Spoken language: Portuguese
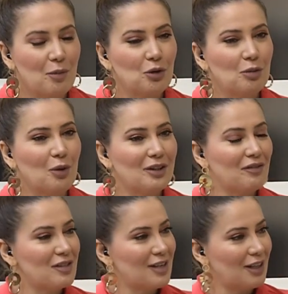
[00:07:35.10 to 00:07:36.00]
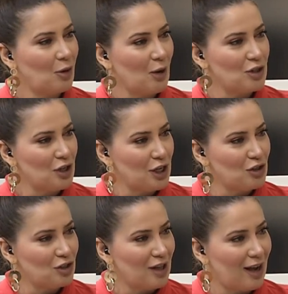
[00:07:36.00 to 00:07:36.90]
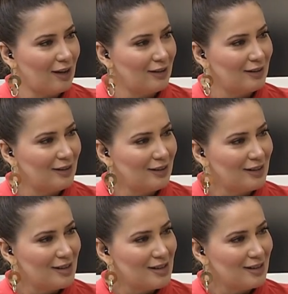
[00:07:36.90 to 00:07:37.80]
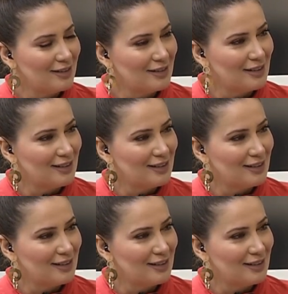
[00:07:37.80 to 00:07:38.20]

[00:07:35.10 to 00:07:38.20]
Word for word: Foi muito bom ter você aqui com a gente, tá? Eu que agradeço o